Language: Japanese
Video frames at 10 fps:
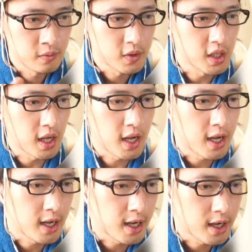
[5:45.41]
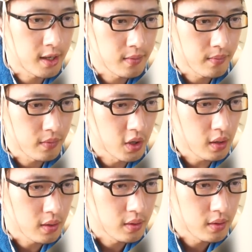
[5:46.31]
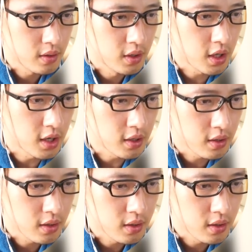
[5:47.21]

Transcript: 出たーあれいきなり